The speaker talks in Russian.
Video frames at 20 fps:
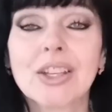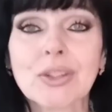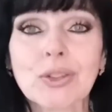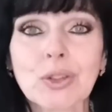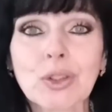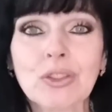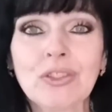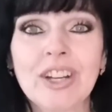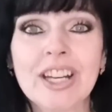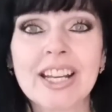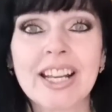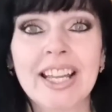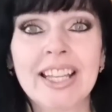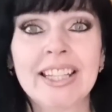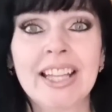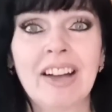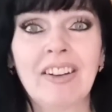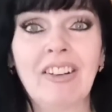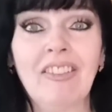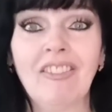
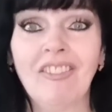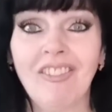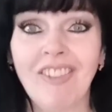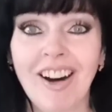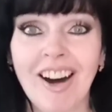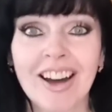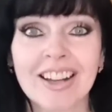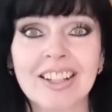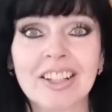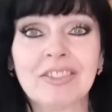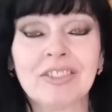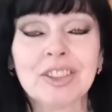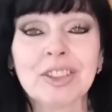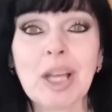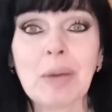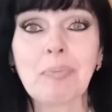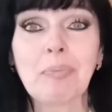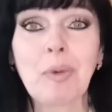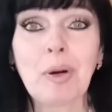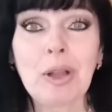Суверена Вара. Вот
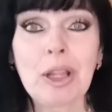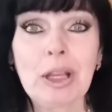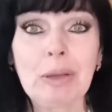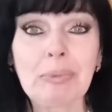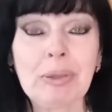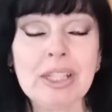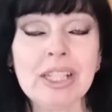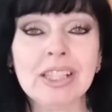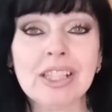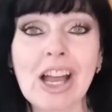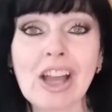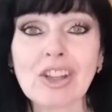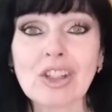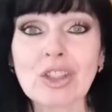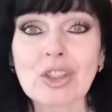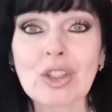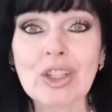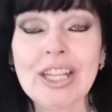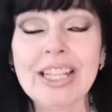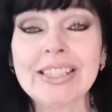я по поняла,
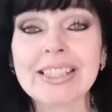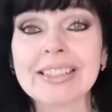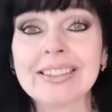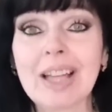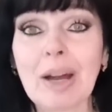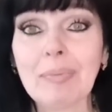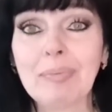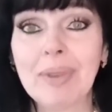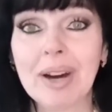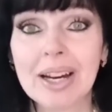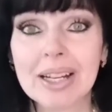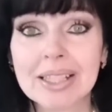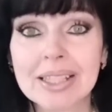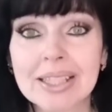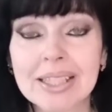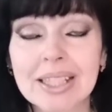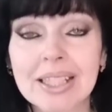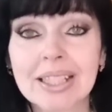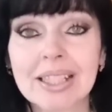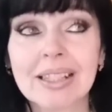что это та
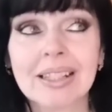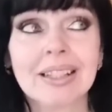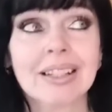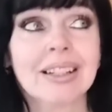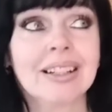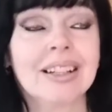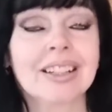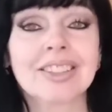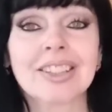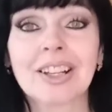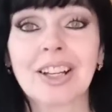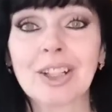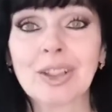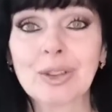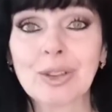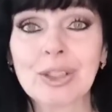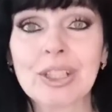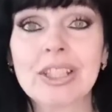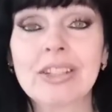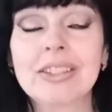партия, а, за
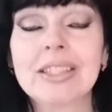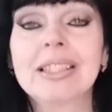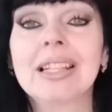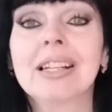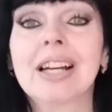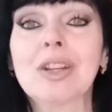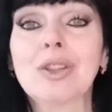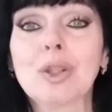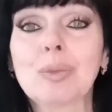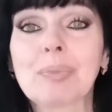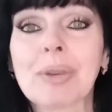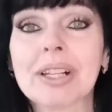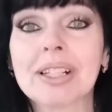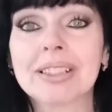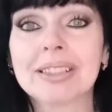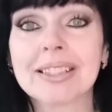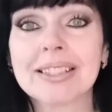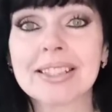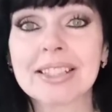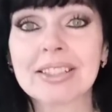которой действительно хочу
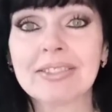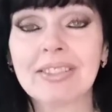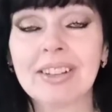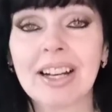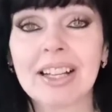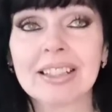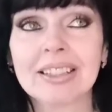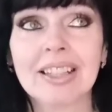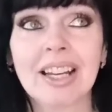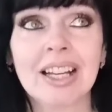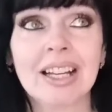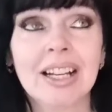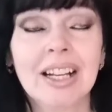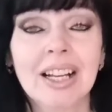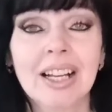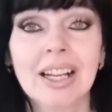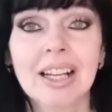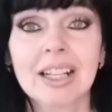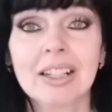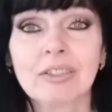проголосовать, да.
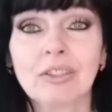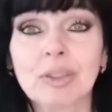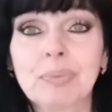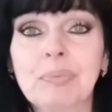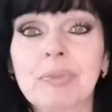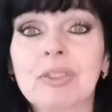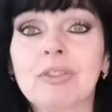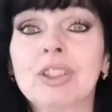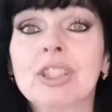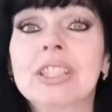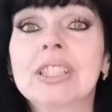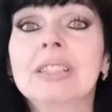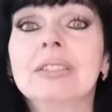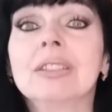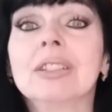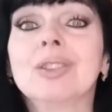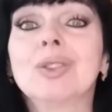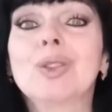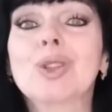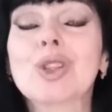Вот, вот
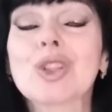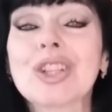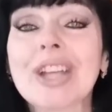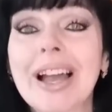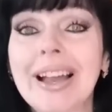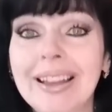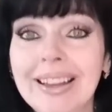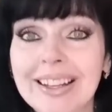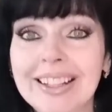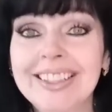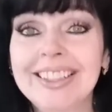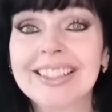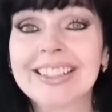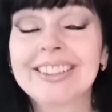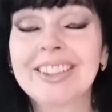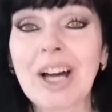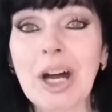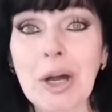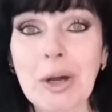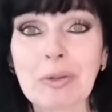душа
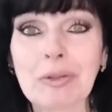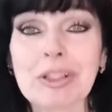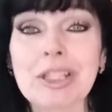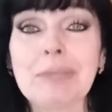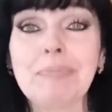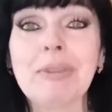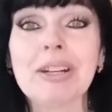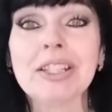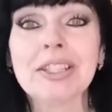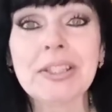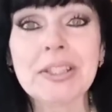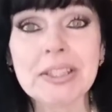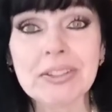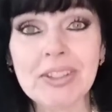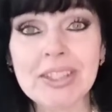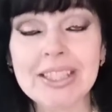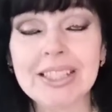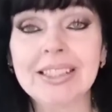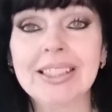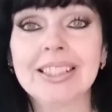легла. Вот теперь
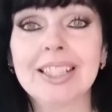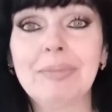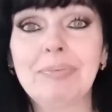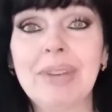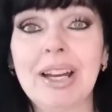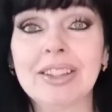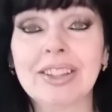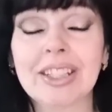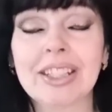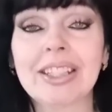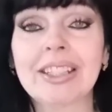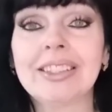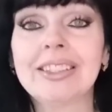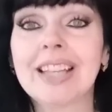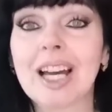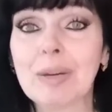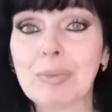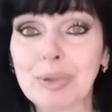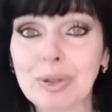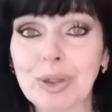действительно, ребята,
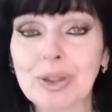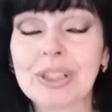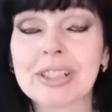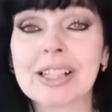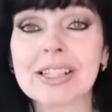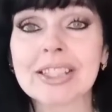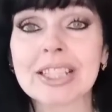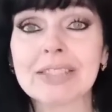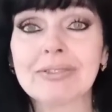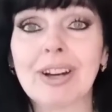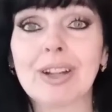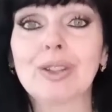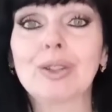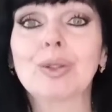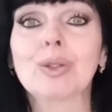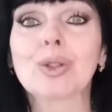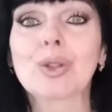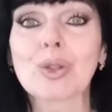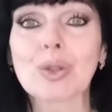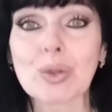я буду голосовать
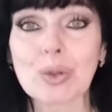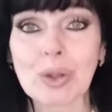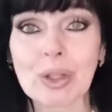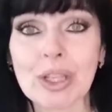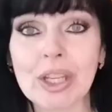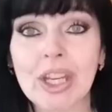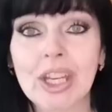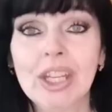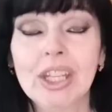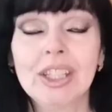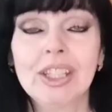душой.